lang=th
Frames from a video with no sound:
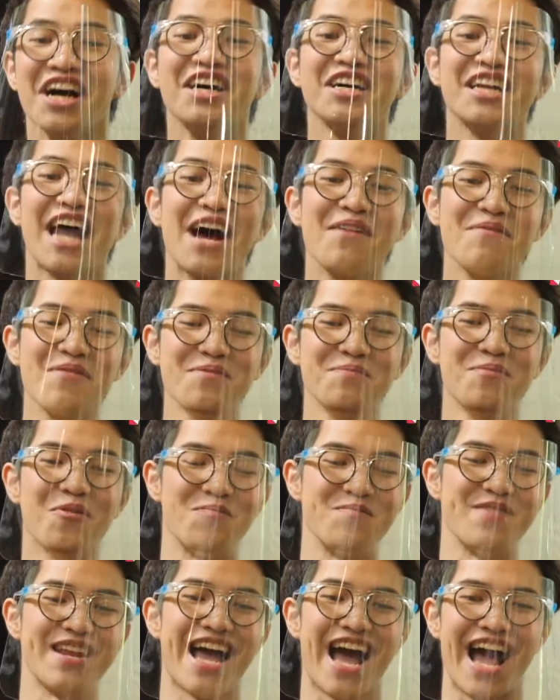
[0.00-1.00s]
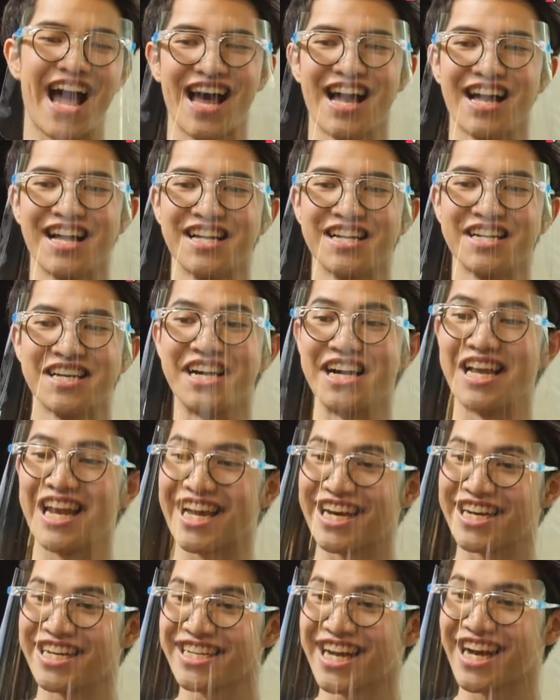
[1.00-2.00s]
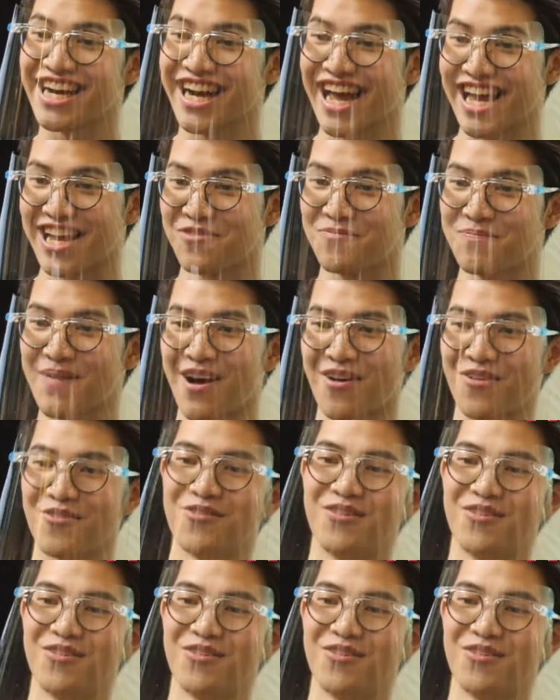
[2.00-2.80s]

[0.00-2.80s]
คือถ้ามันบุบเนี่ยเกิดอะไรขึ้นข้างในรู้เปล่า